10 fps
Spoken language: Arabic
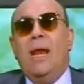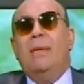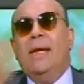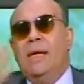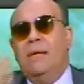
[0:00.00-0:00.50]
ولا
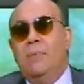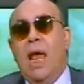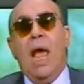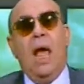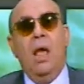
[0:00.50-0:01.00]
مليم
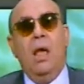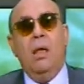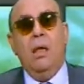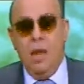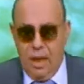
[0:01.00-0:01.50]
لا
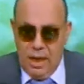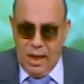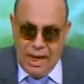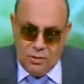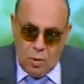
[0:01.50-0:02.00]

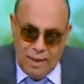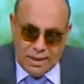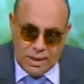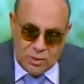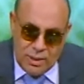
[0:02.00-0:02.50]
اللي عنده
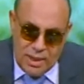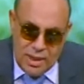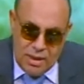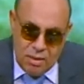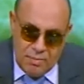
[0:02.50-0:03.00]

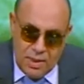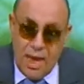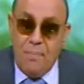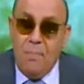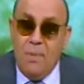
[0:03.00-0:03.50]
85 جرام
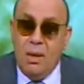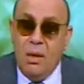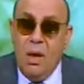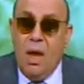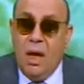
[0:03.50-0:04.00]
ذهب
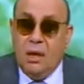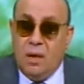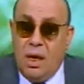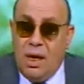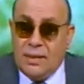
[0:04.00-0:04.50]

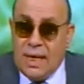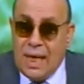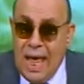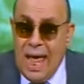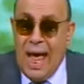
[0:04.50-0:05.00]
هيطلع
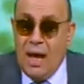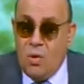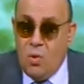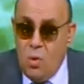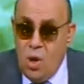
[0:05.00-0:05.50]
زكاه
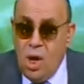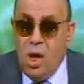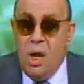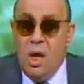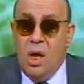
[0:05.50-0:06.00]
عن كل
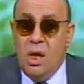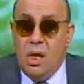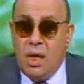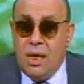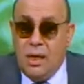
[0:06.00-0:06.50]

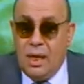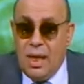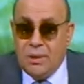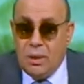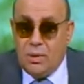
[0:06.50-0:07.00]
آه، ال
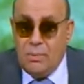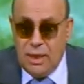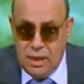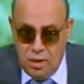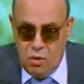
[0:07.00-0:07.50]

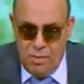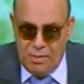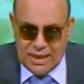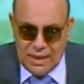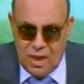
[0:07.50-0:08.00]
85 اللي
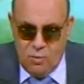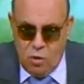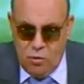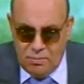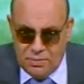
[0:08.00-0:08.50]
هم مثلا
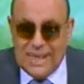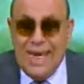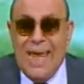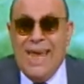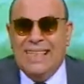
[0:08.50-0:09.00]
يجيبوا لهم
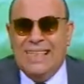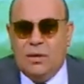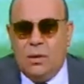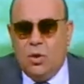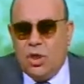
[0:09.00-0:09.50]
سي
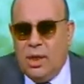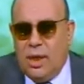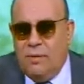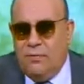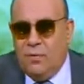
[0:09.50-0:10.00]

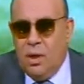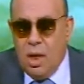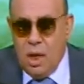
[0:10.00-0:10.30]
26000